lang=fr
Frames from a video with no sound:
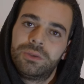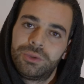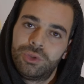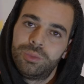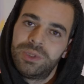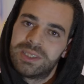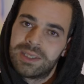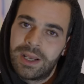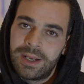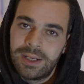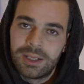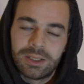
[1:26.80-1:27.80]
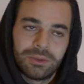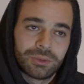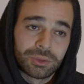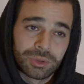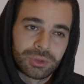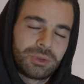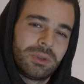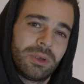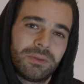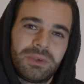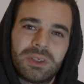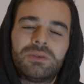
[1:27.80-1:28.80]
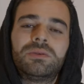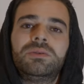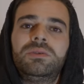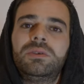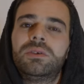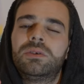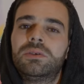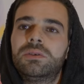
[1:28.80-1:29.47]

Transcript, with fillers: Cubistar. Donc j'en suis environ une